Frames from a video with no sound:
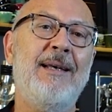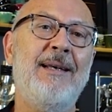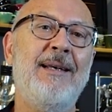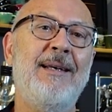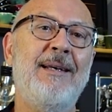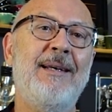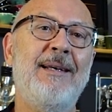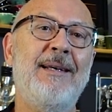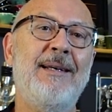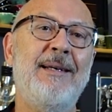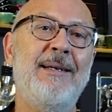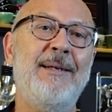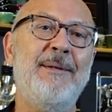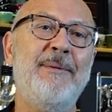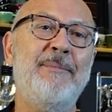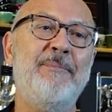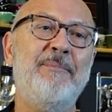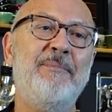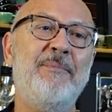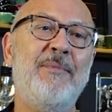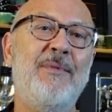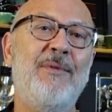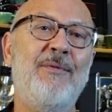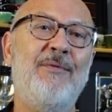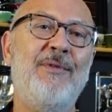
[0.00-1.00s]
e,
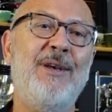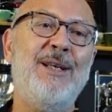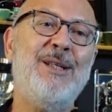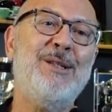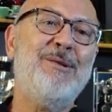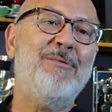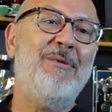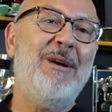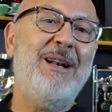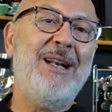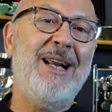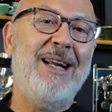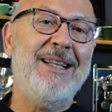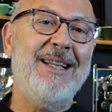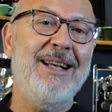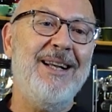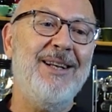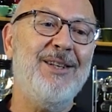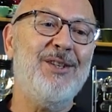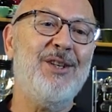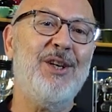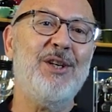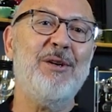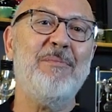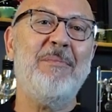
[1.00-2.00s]
festivallerde
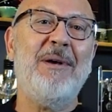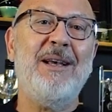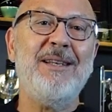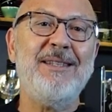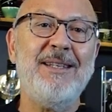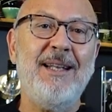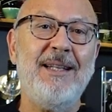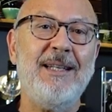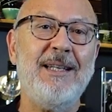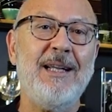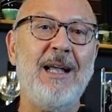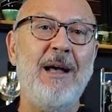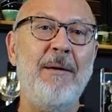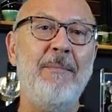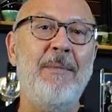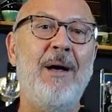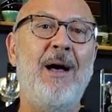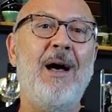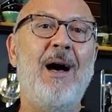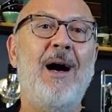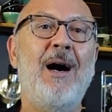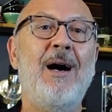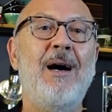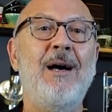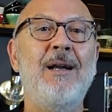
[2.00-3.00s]
kısaca bahsettik ama
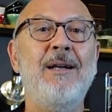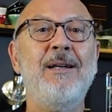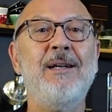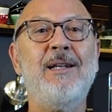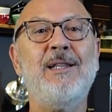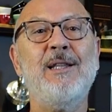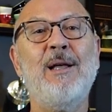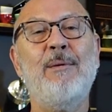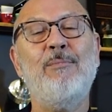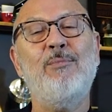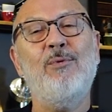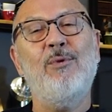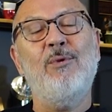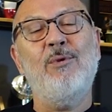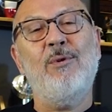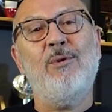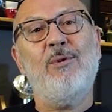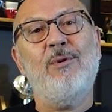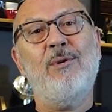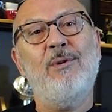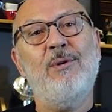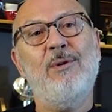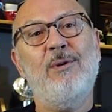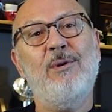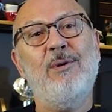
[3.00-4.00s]
ağırlıkla bu
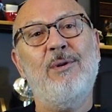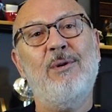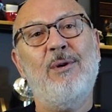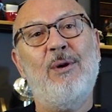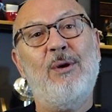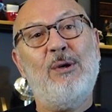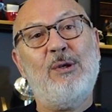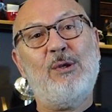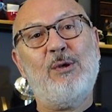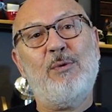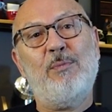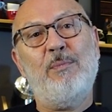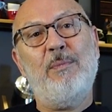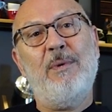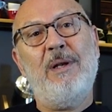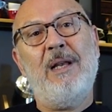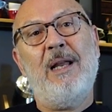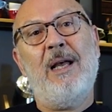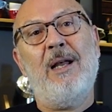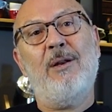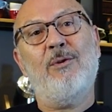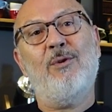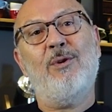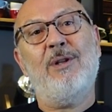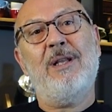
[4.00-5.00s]
e, Host
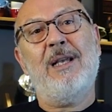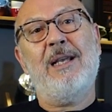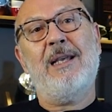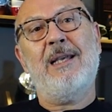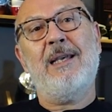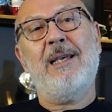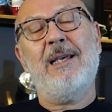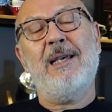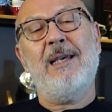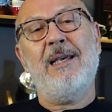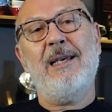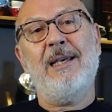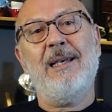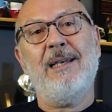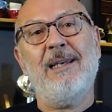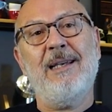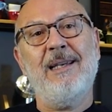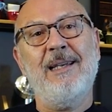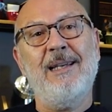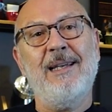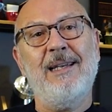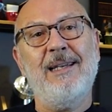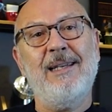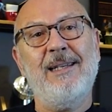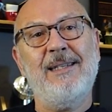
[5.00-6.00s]
Milano'daki
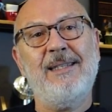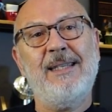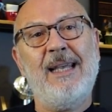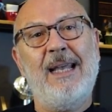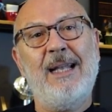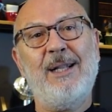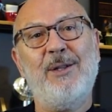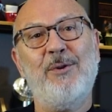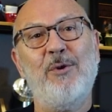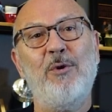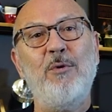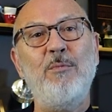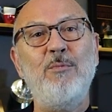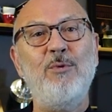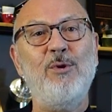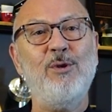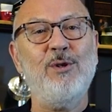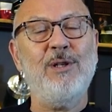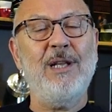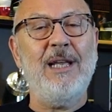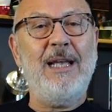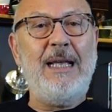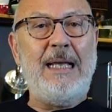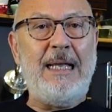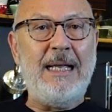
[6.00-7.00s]
e,
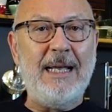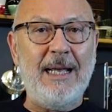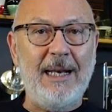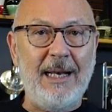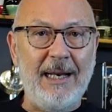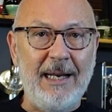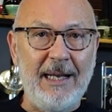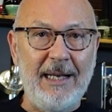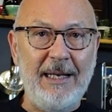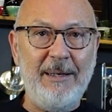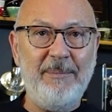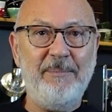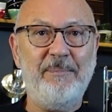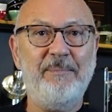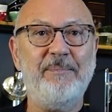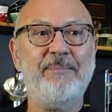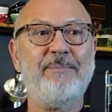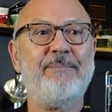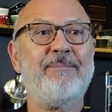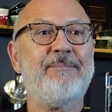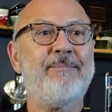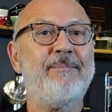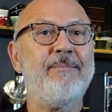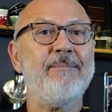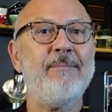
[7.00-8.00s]
sektörümüzle ilgili
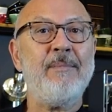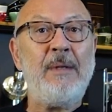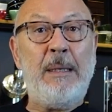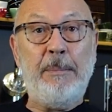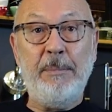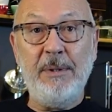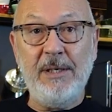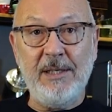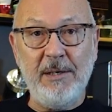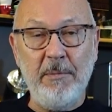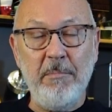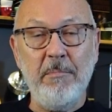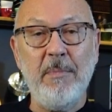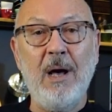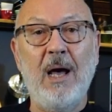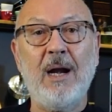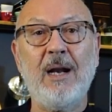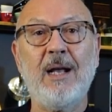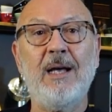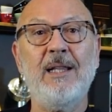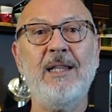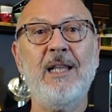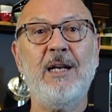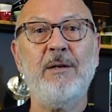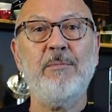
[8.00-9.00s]
bizim
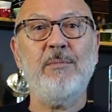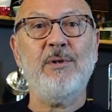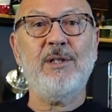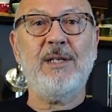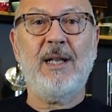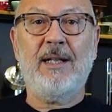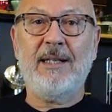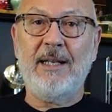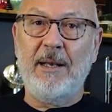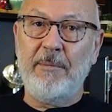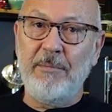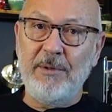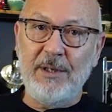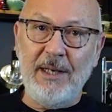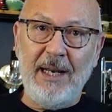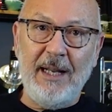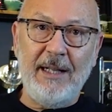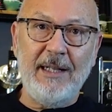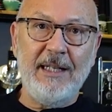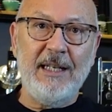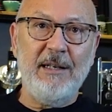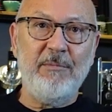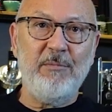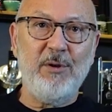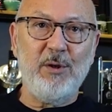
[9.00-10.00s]
markalarımızla, temsil
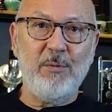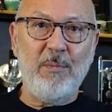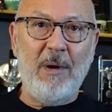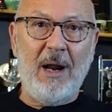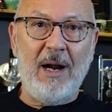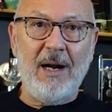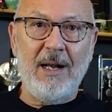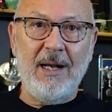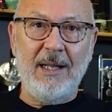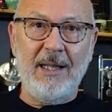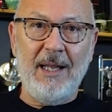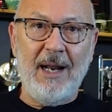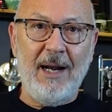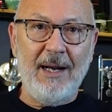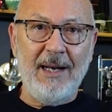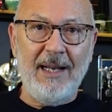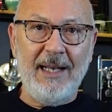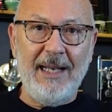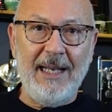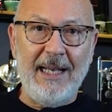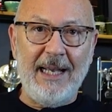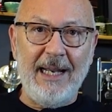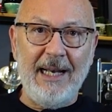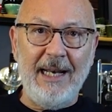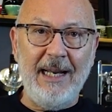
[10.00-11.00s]
ettiğimiz markalarla
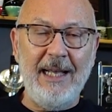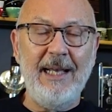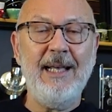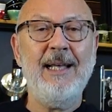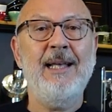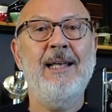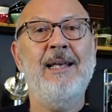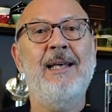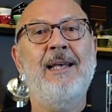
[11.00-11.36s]
ilgili